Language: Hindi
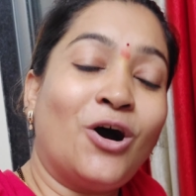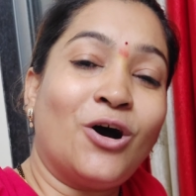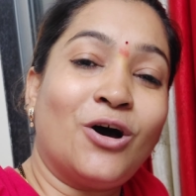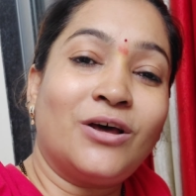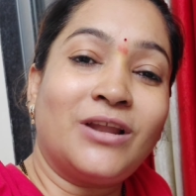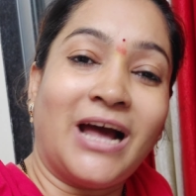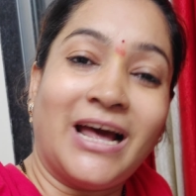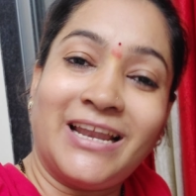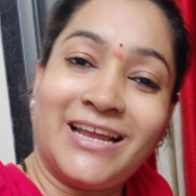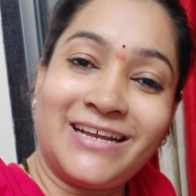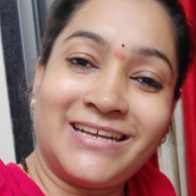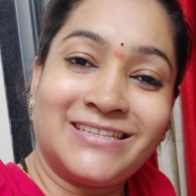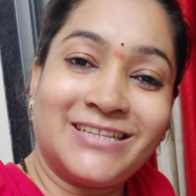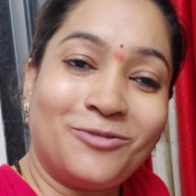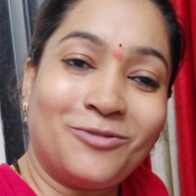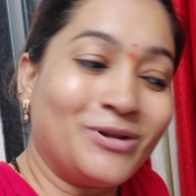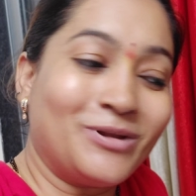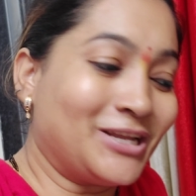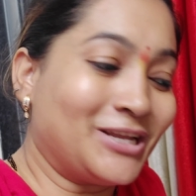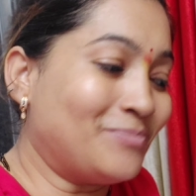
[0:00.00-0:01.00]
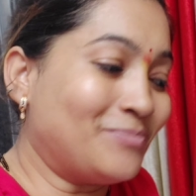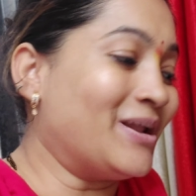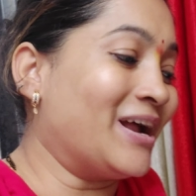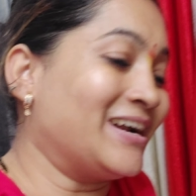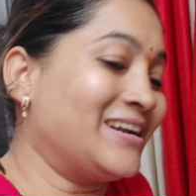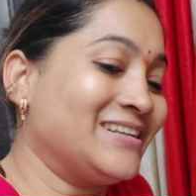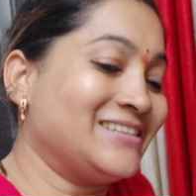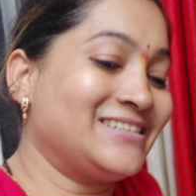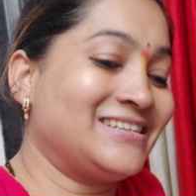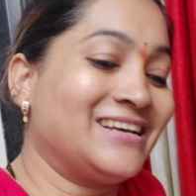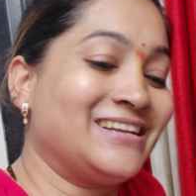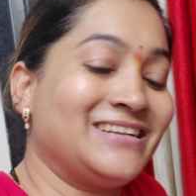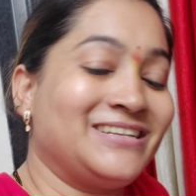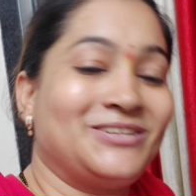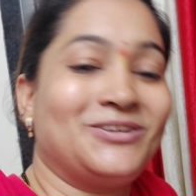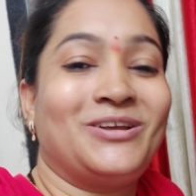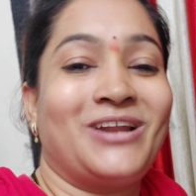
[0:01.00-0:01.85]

और आर्या के साथ मिलकर प्रैक्टिस कर रही थी